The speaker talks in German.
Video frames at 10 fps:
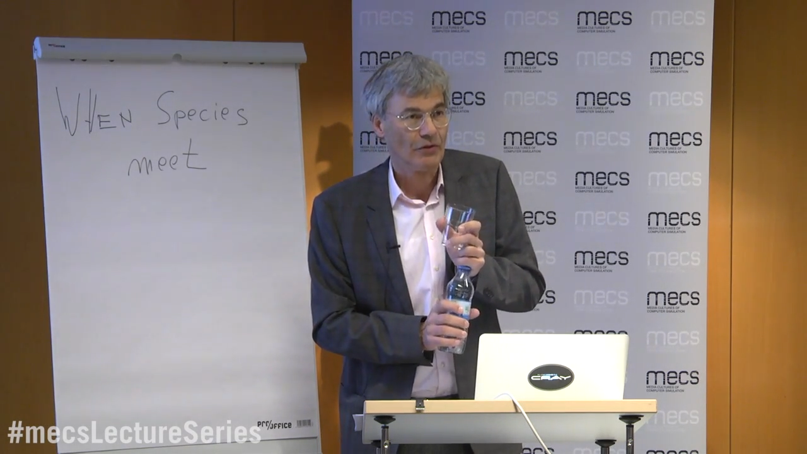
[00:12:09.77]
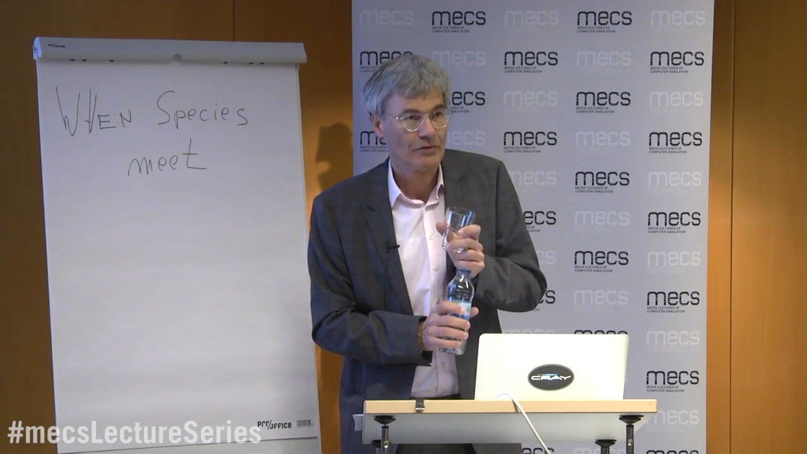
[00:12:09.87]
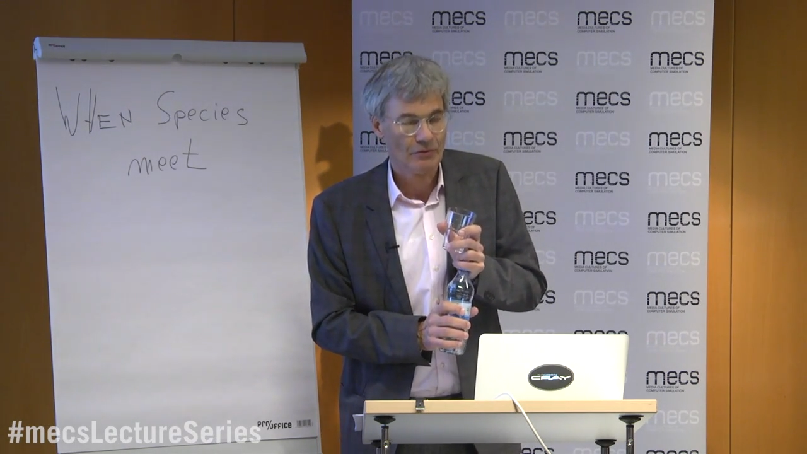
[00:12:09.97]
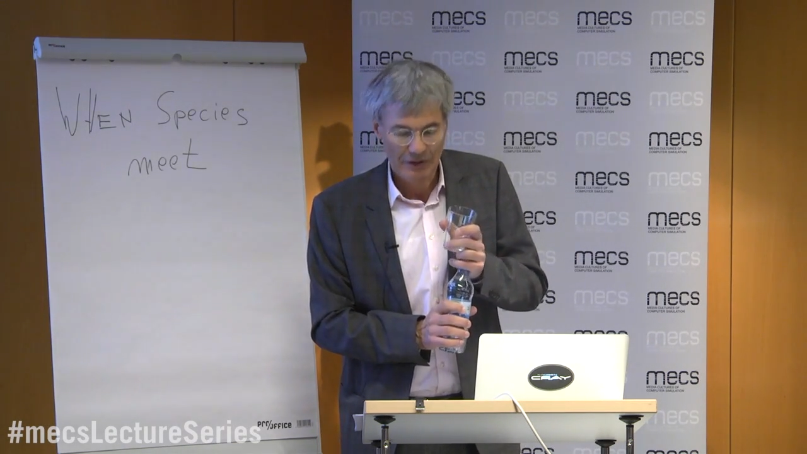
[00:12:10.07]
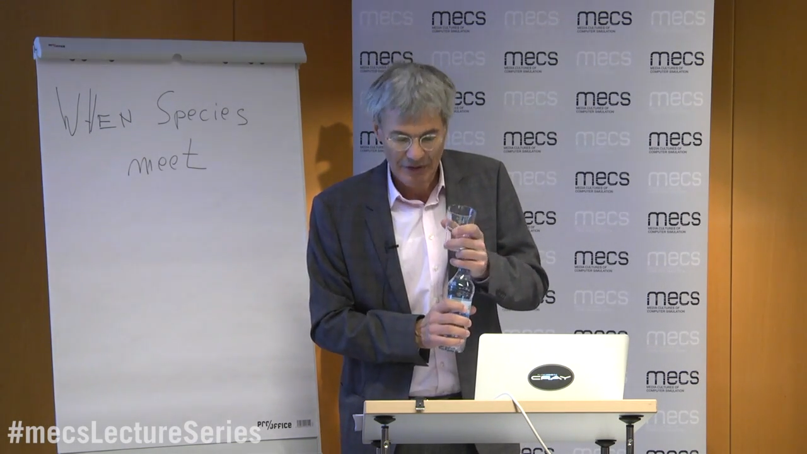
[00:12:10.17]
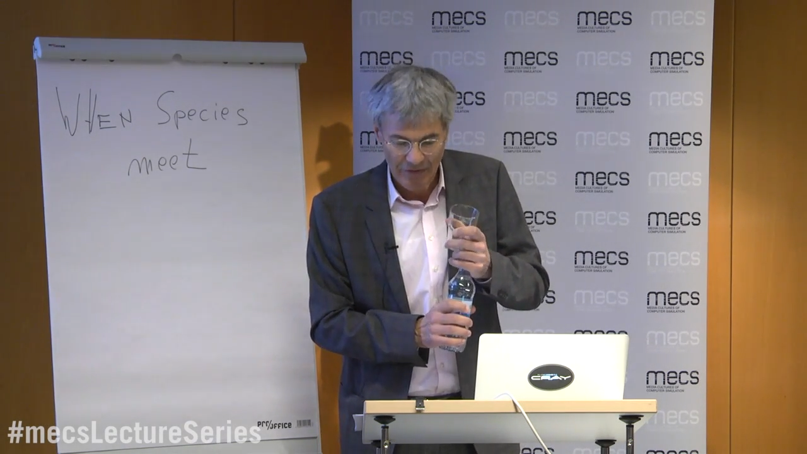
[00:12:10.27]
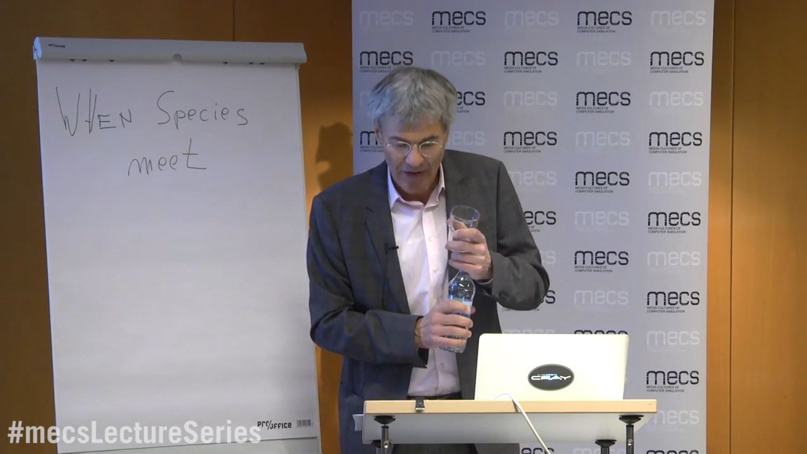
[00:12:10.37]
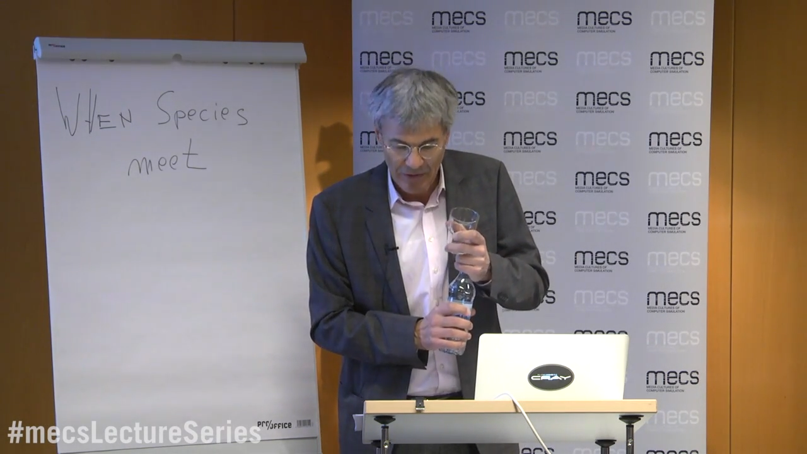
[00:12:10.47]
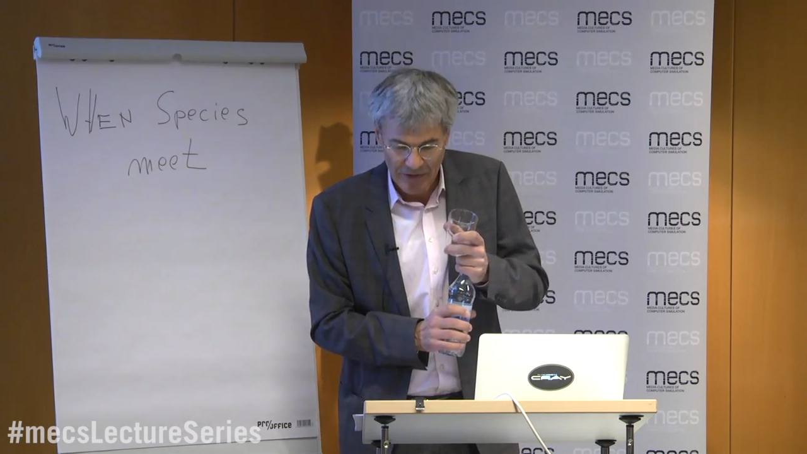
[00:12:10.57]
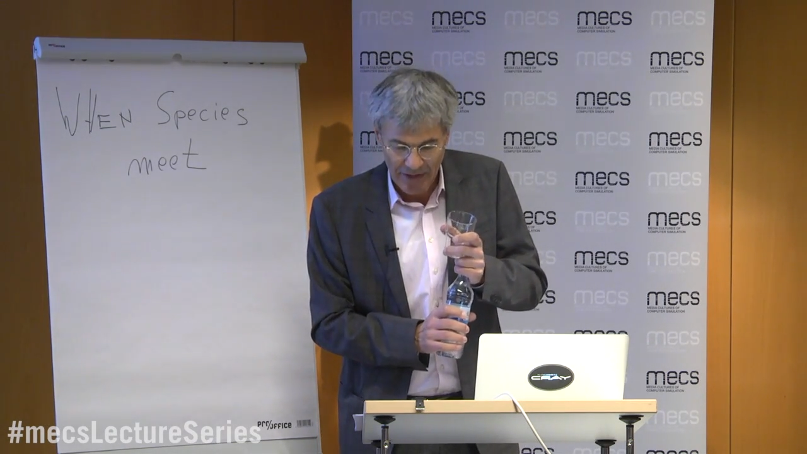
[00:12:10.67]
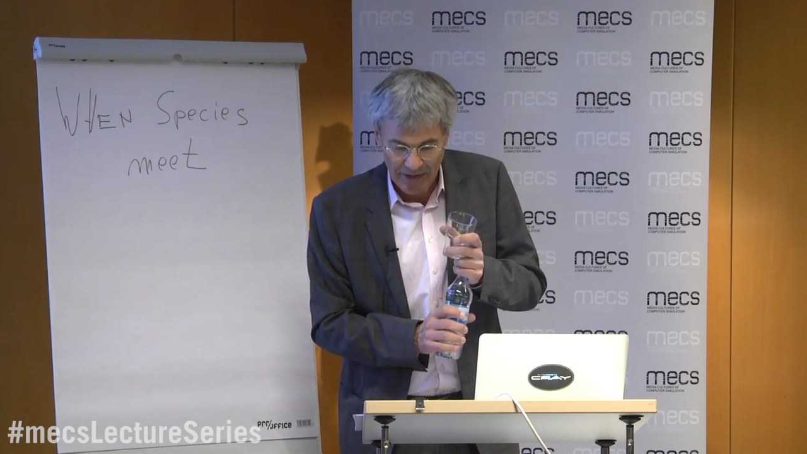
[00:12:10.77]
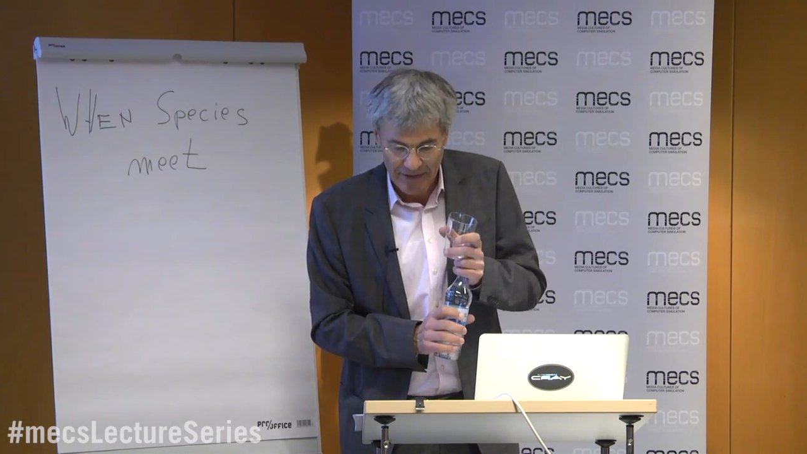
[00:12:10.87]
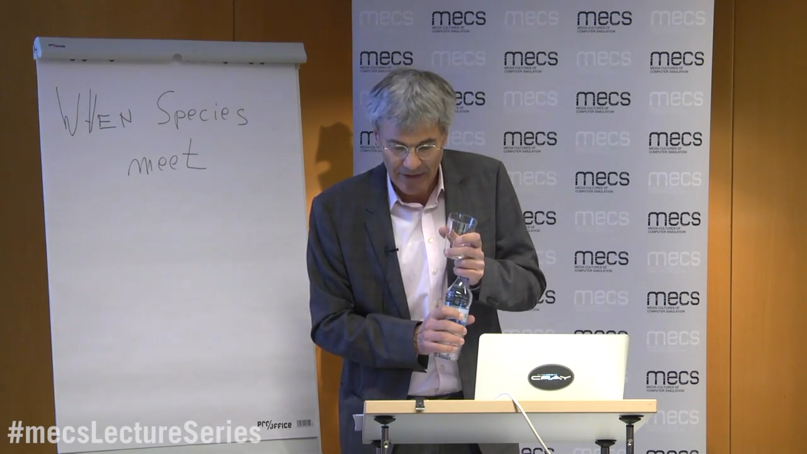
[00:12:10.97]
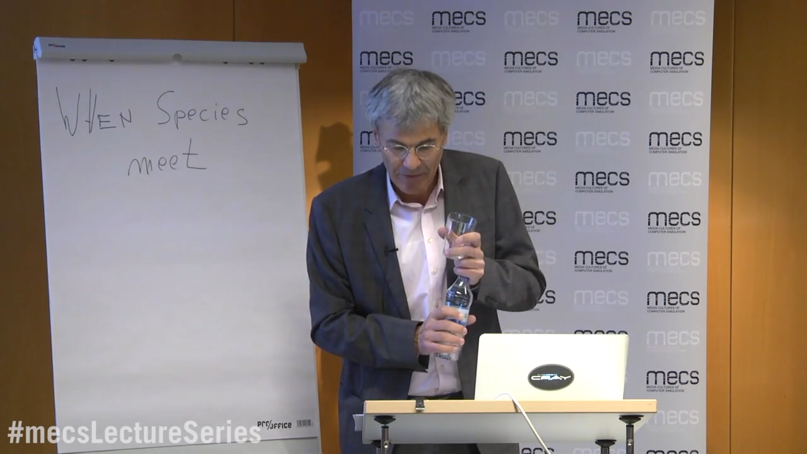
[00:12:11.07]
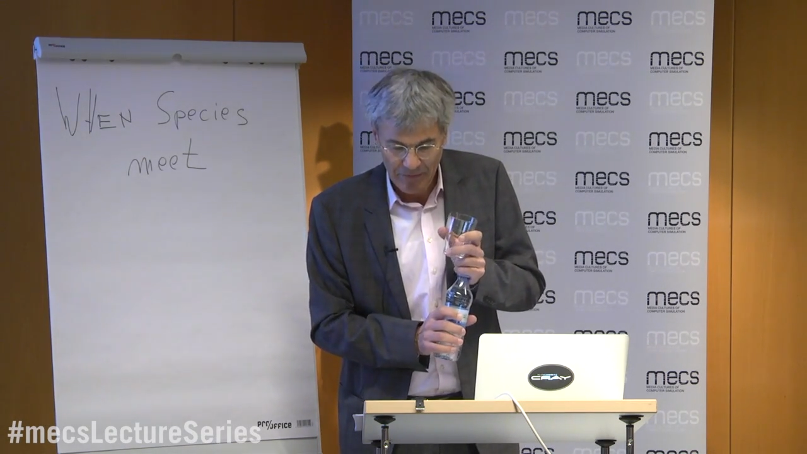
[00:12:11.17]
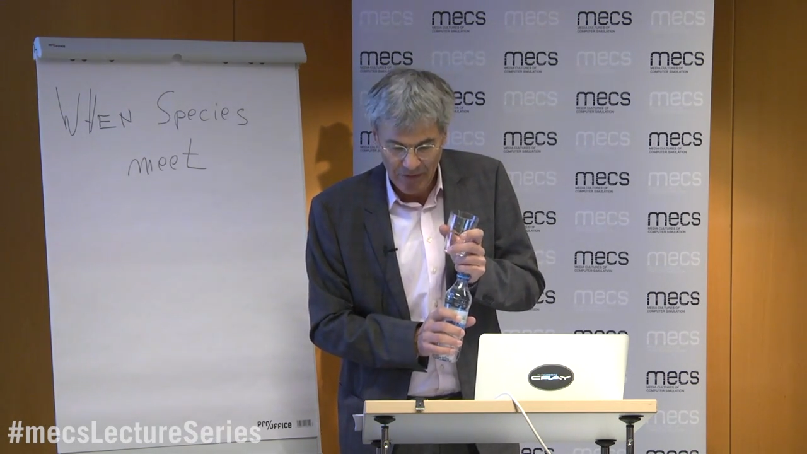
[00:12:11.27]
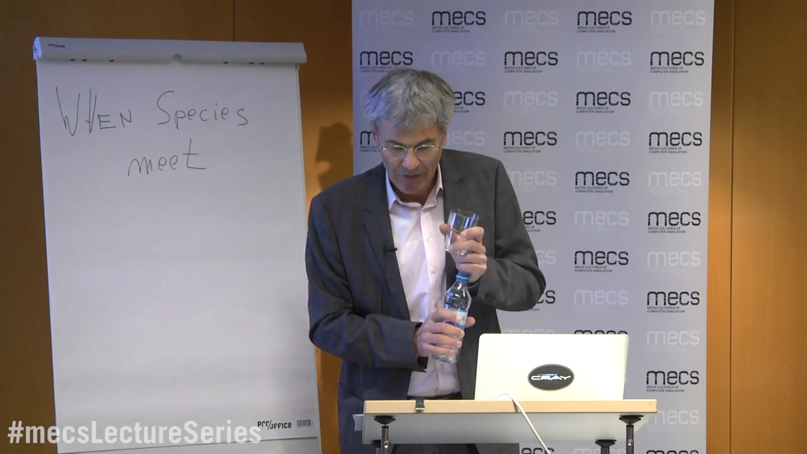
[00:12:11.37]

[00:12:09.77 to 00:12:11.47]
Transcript: 1962